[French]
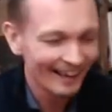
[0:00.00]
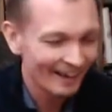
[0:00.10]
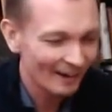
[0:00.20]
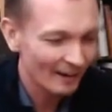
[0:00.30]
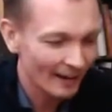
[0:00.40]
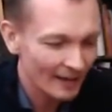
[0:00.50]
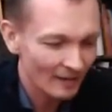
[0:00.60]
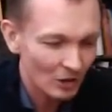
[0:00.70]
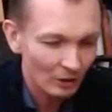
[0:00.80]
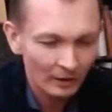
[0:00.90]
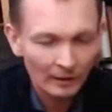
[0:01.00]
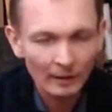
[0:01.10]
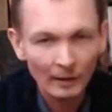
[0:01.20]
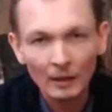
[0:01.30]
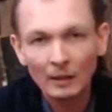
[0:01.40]
et il va chanter
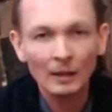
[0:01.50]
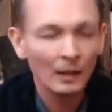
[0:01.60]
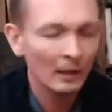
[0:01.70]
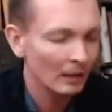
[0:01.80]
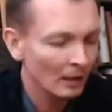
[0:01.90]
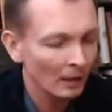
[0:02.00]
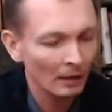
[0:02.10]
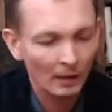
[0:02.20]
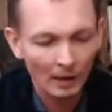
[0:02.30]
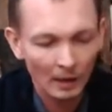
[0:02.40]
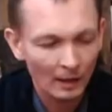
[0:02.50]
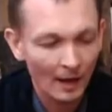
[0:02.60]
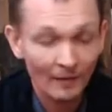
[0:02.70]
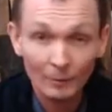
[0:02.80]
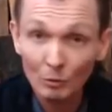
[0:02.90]
avec